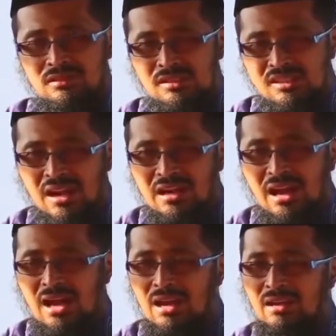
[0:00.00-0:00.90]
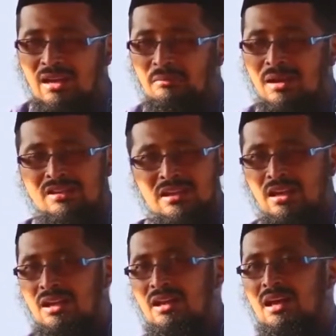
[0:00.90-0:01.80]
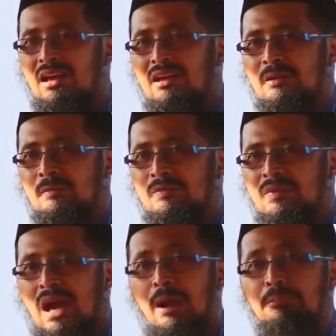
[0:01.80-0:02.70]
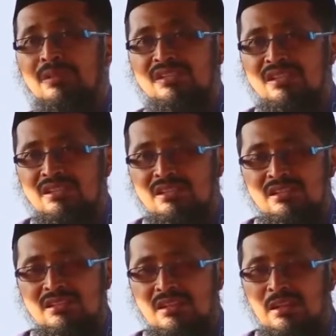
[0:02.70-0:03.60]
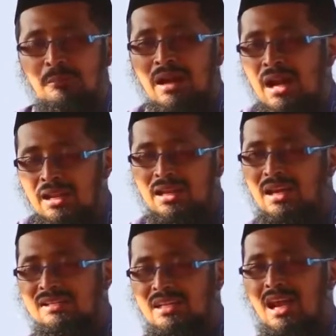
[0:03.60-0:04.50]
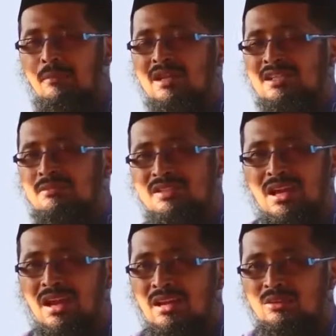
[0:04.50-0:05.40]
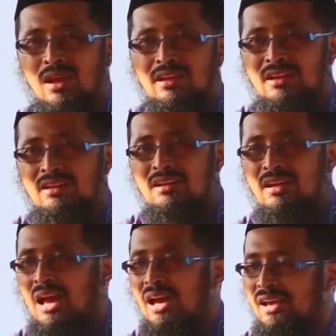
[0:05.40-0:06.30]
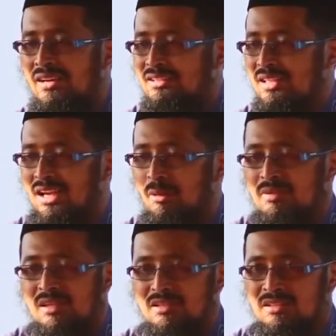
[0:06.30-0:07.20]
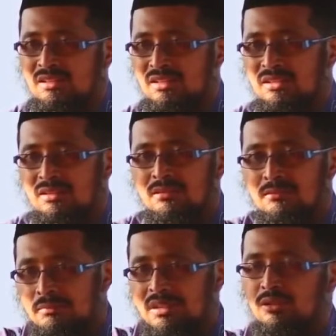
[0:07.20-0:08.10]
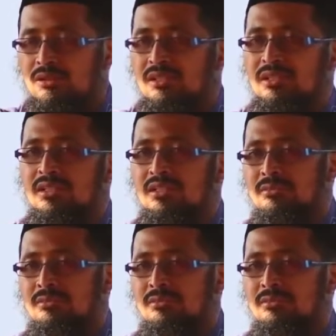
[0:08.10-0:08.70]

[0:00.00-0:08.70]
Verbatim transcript: Keserakahanlah yang merajalela. Ambisi, menghalalkan segala macam cara, itulah yang akhirnya sekarang menjadi metode,